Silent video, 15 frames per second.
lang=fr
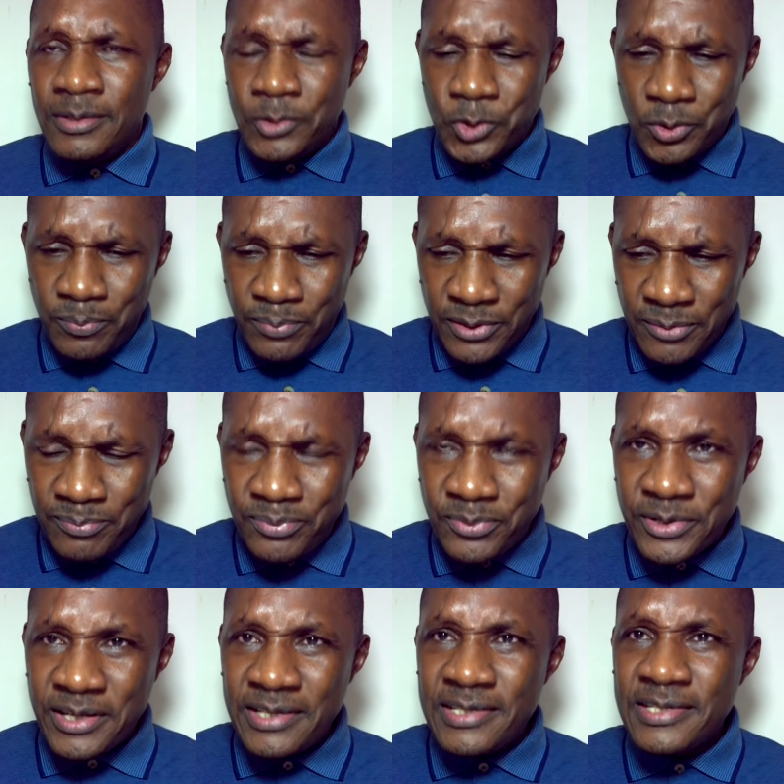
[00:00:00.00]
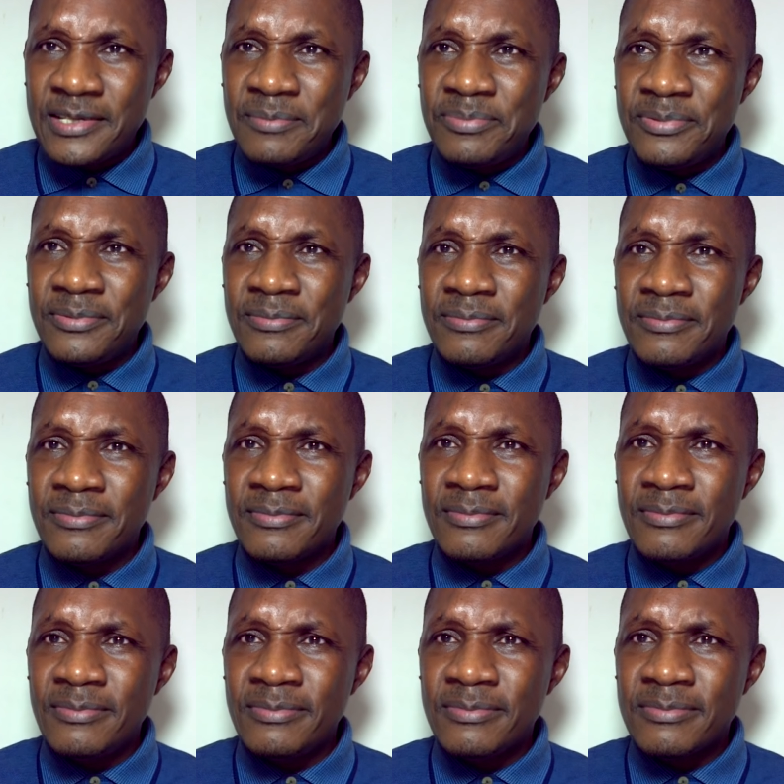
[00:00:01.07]
Je prends pour exemple,
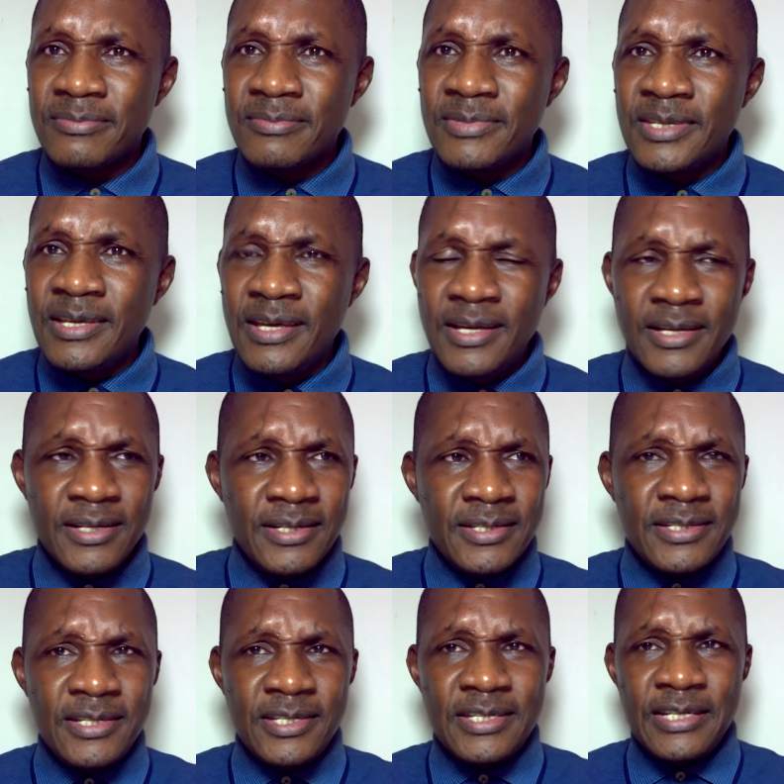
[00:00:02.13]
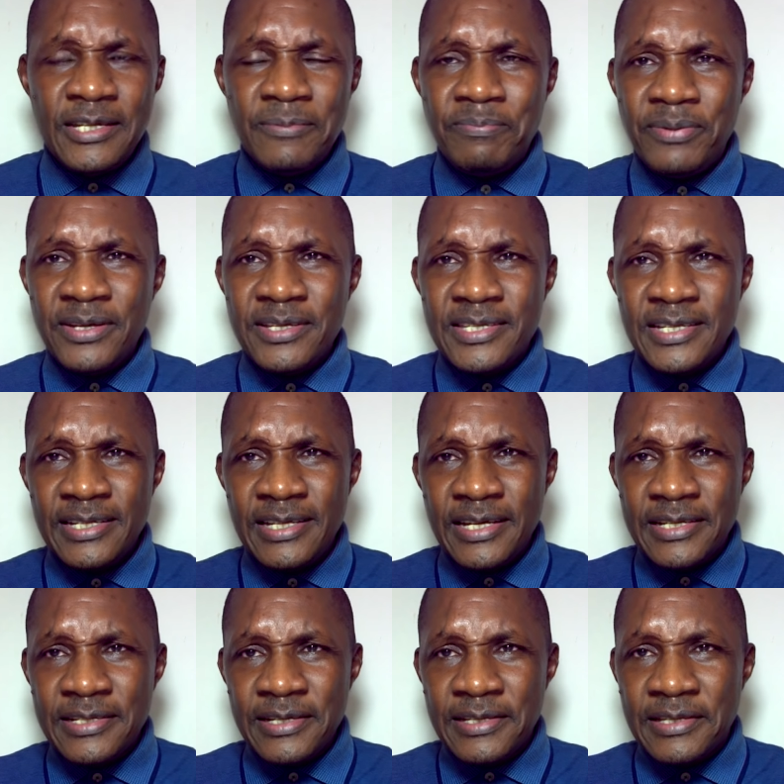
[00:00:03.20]
si ce n'est pas ces
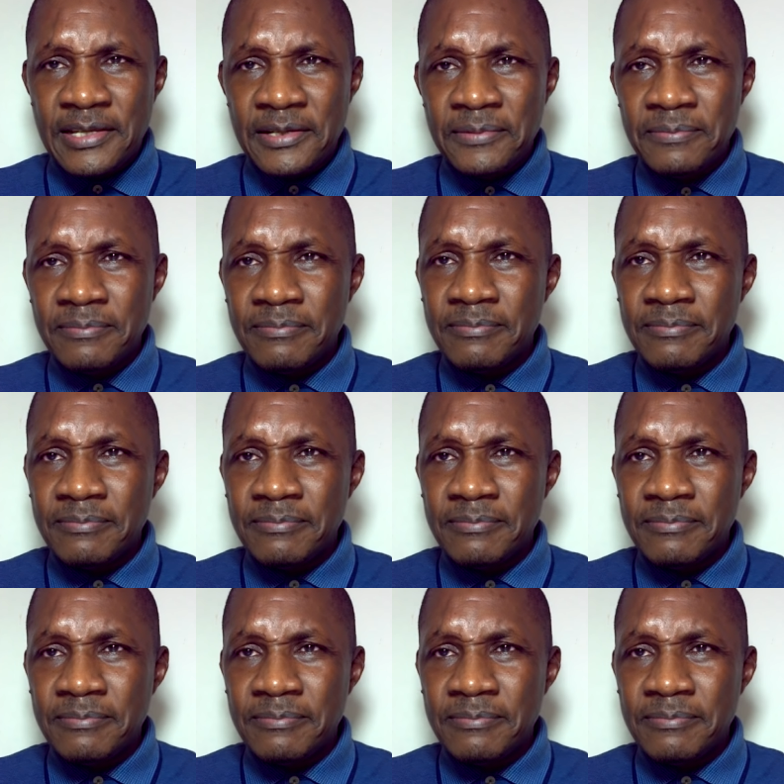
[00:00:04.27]
derniers temps